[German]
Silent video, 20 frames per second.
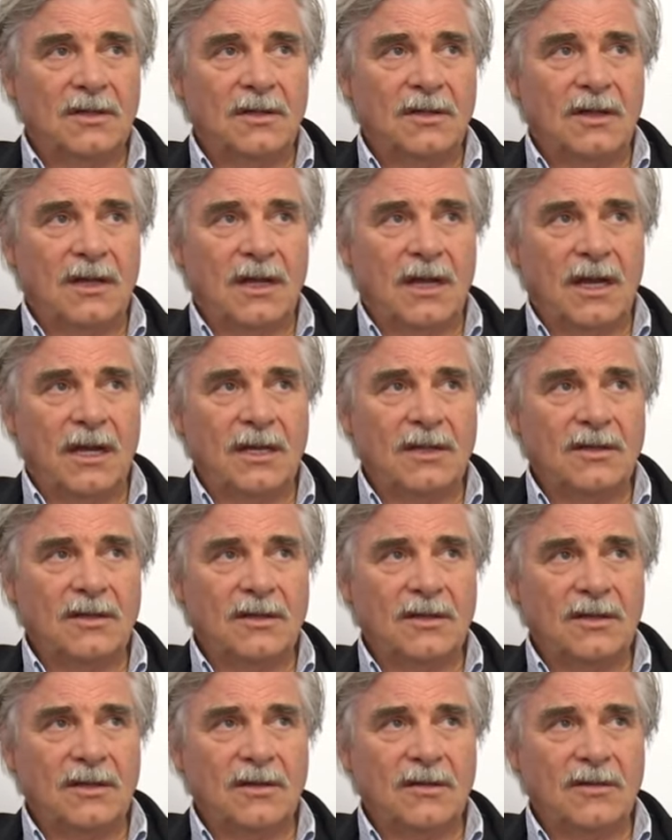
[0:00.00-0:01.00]
Ein,
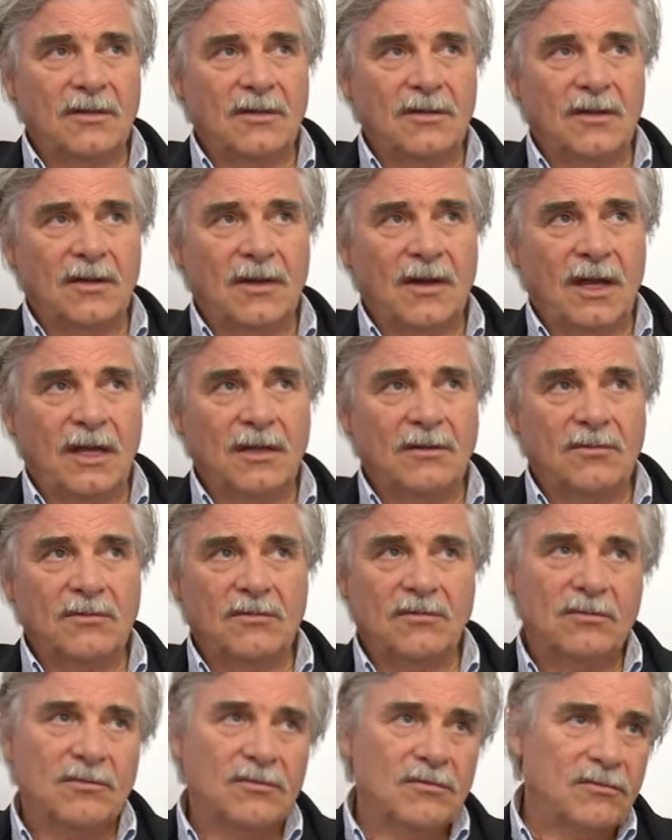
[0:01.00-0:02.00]

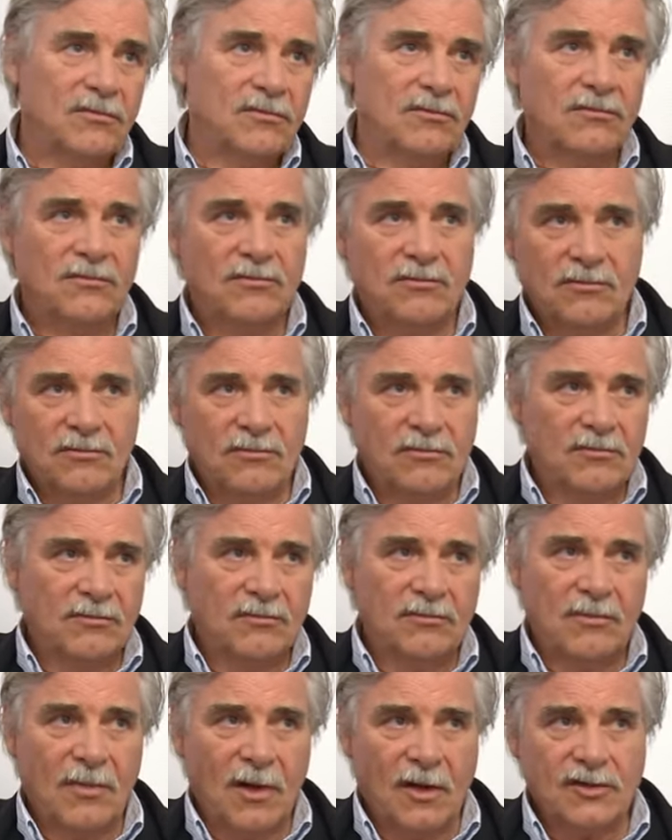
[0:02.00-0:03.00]
ein
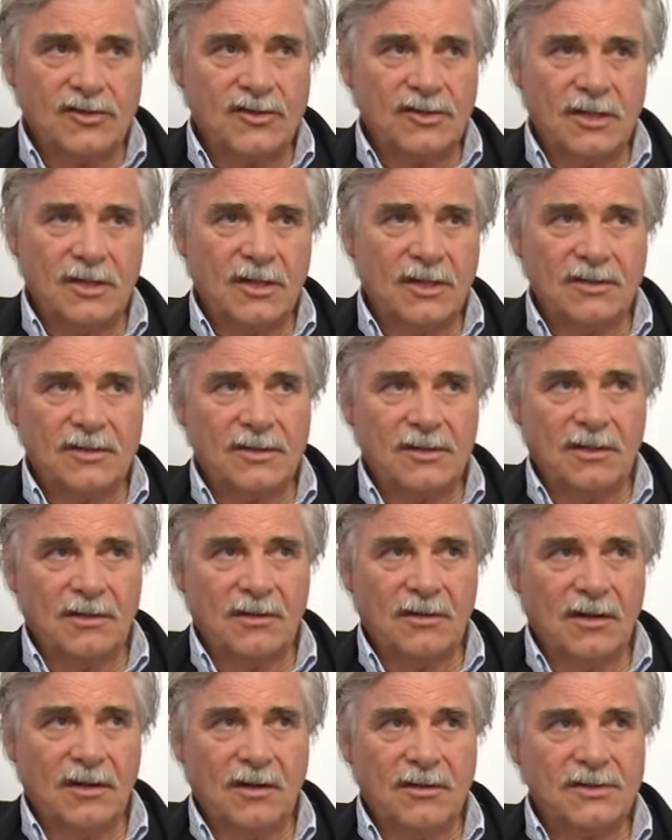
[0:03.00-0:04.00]
Ausschnitt aus,
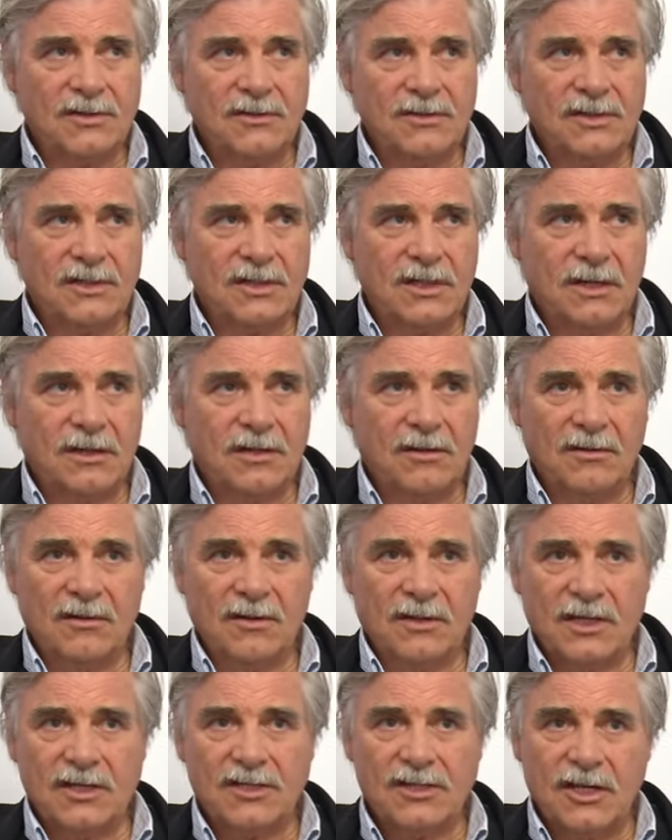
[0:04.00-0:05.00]
aus unserer
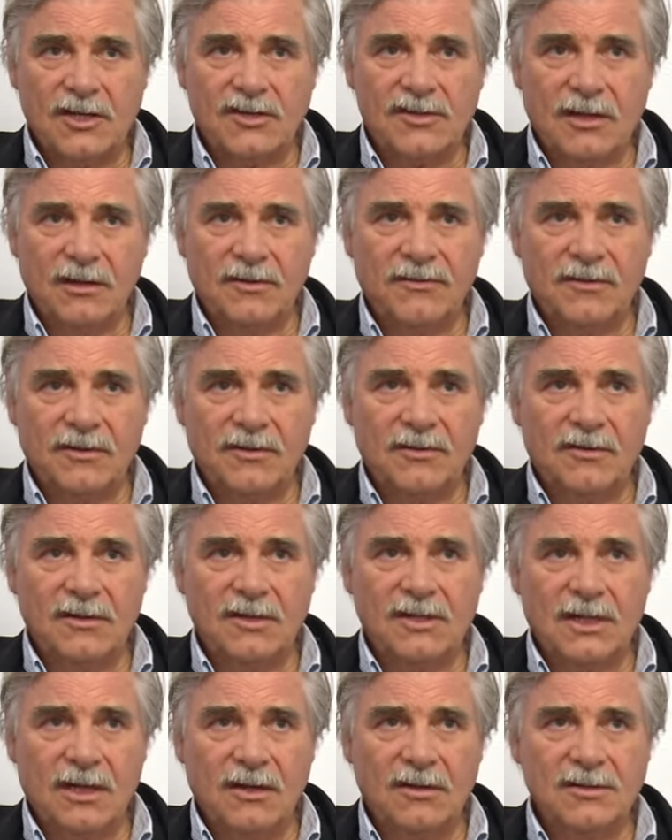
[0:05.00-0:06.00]
Gesellschaft
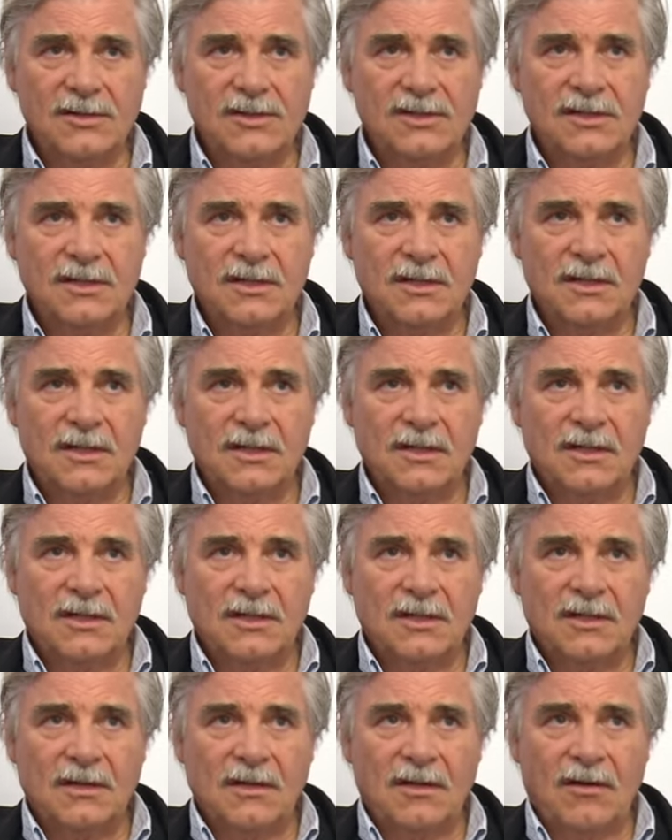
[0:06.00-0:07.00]
durchaus,
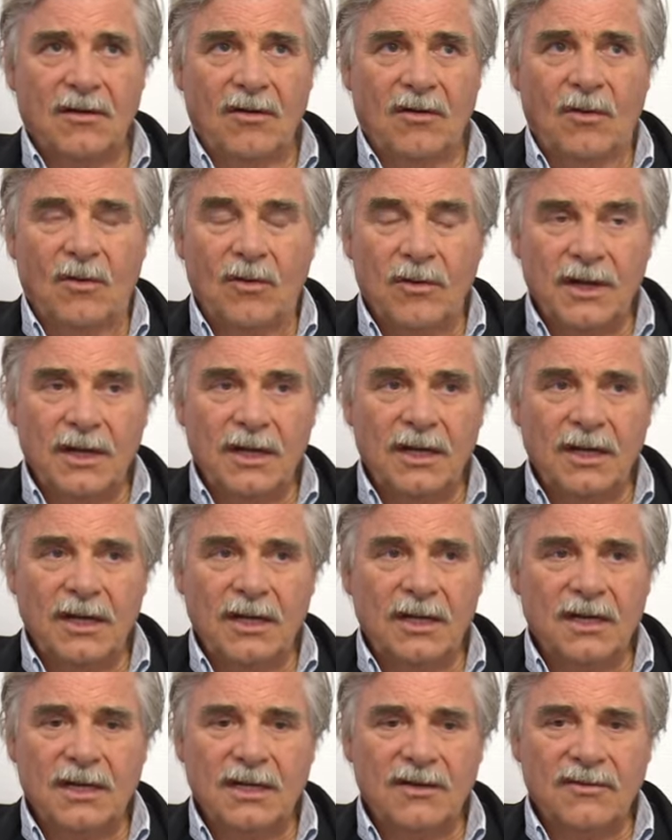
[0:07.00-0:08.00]
ohne
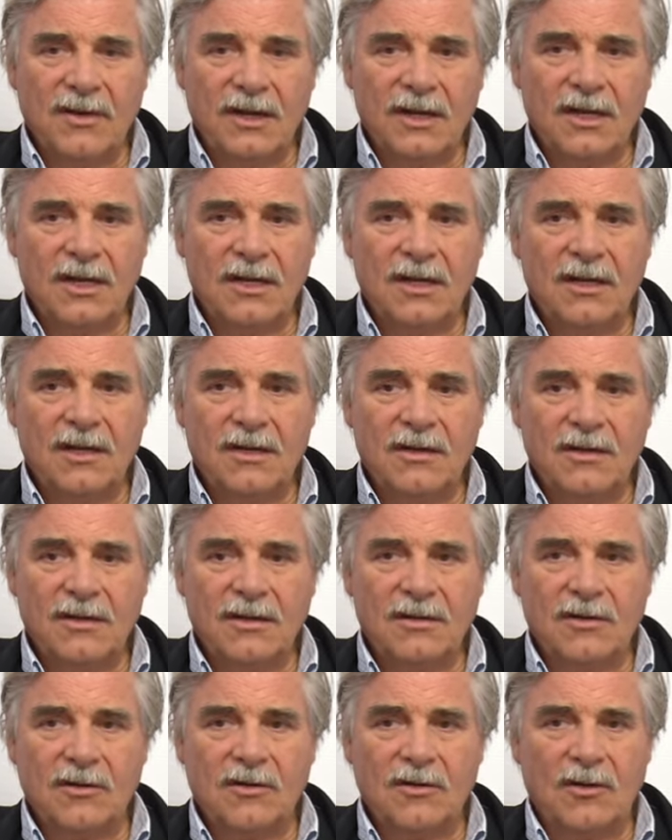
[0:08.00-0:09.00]
irgendwelche
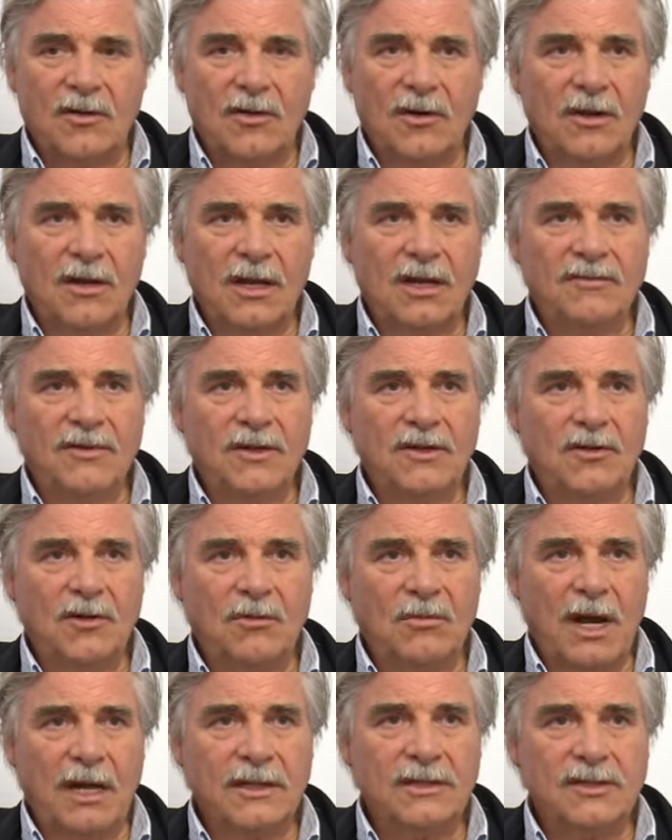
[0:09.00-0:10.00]
irgendwie
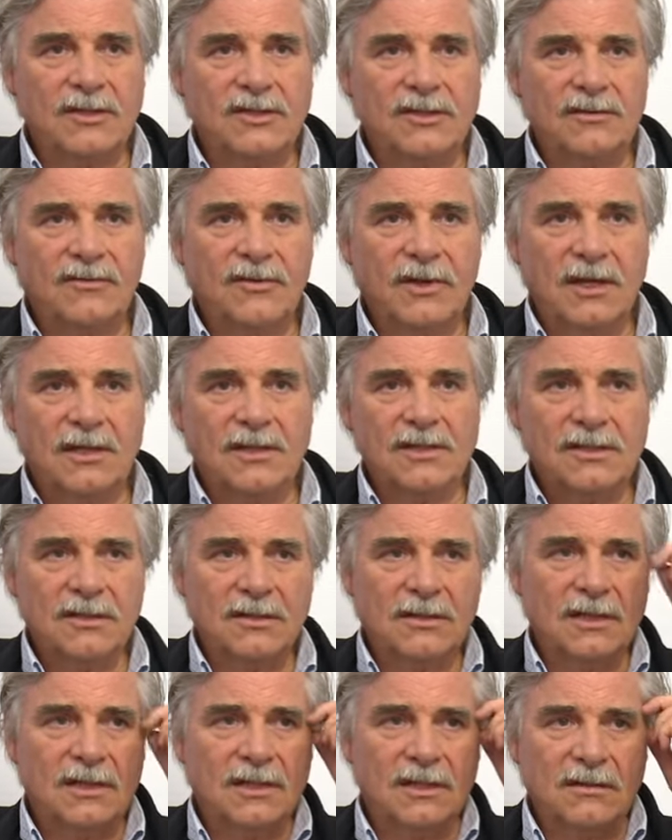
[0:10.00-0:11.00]
dogmatisch zu werden,
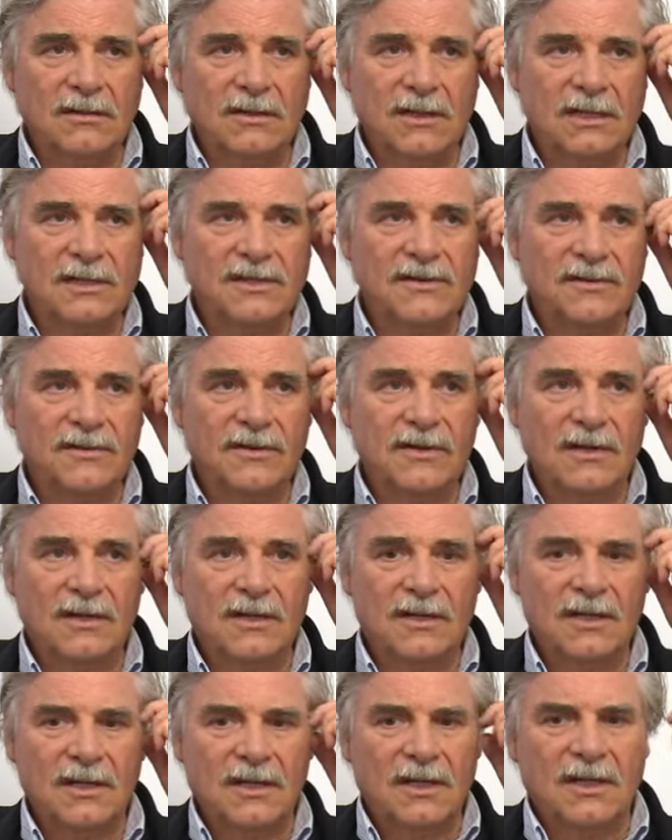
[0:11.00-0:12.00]
sondern und das,
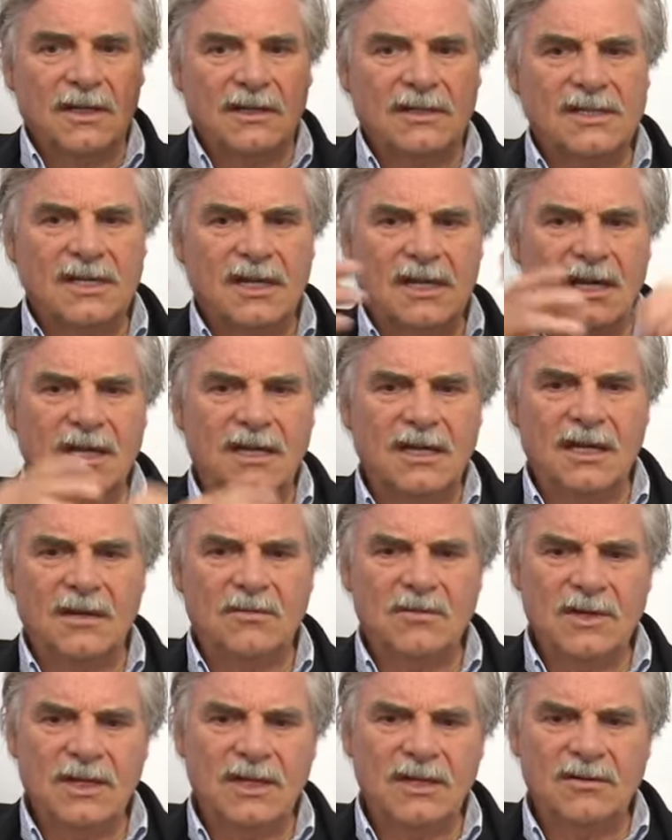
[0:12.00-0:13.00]
äh, sie kann
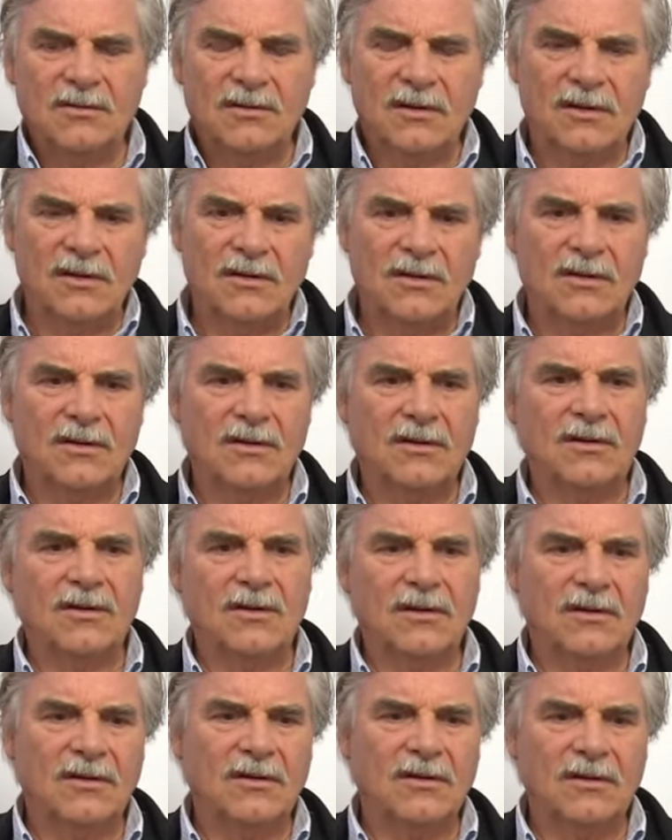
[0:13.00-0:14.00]
eben nicht nur
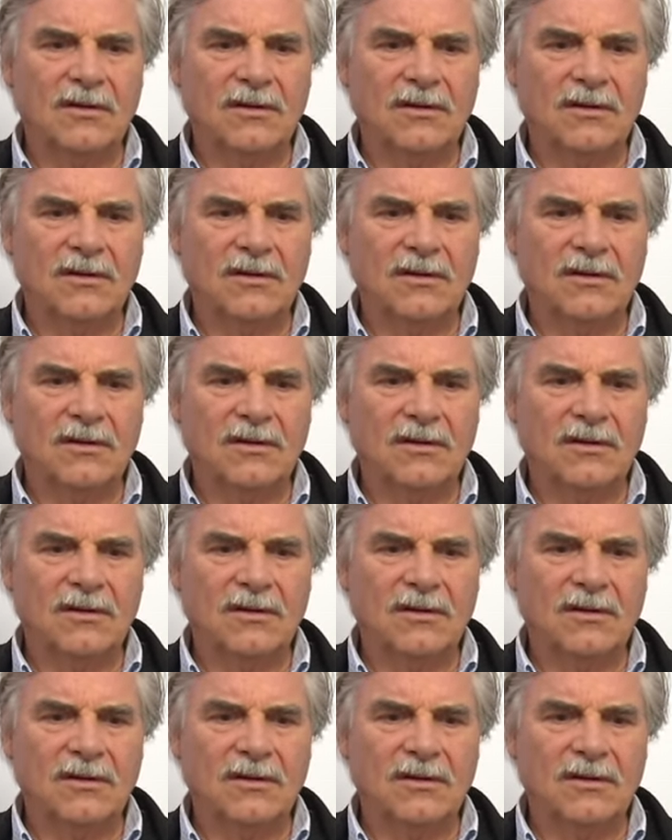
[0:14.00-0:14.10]
äh,